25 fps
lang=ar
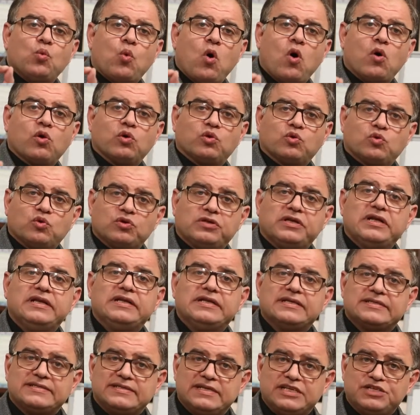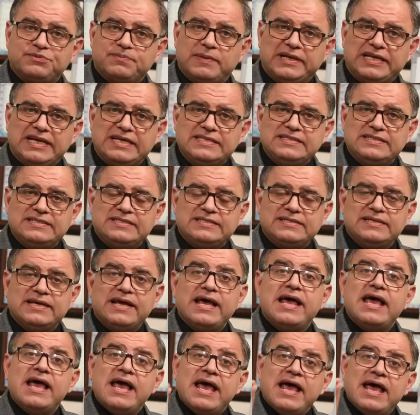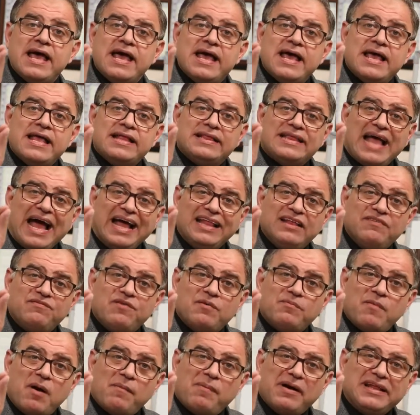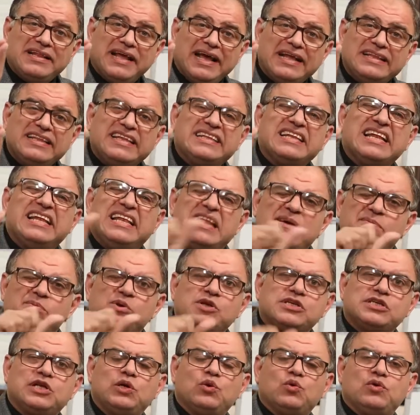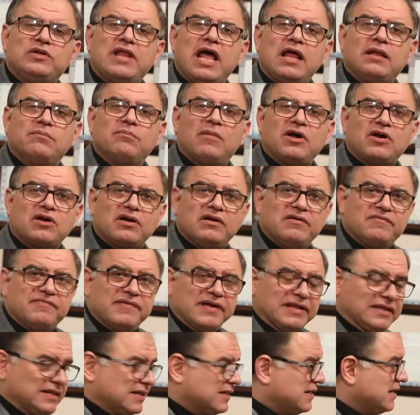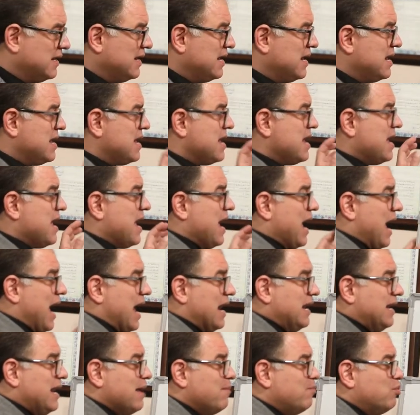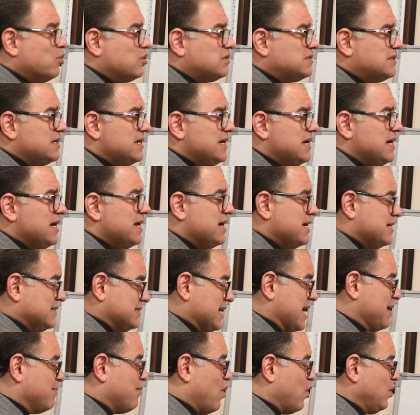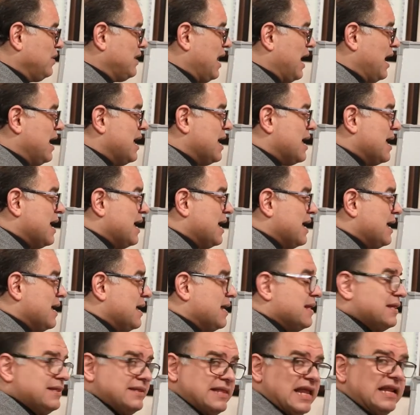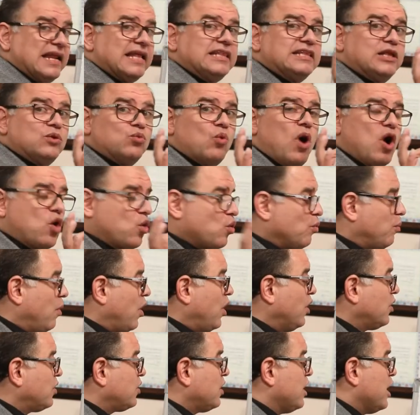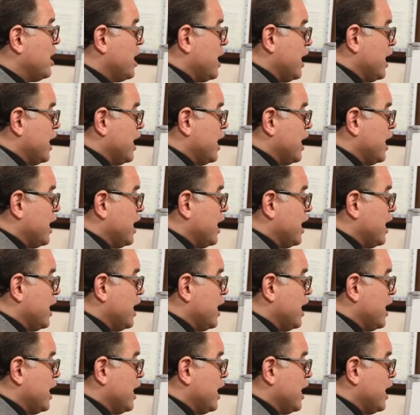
وورد كوتينيس ليشمانيزيس تعال نفهم مع بعض حته الليبرسي اللي قلناها المره اللي فاتت الليبرسي زي ما قلنا ثلاث انواع كبار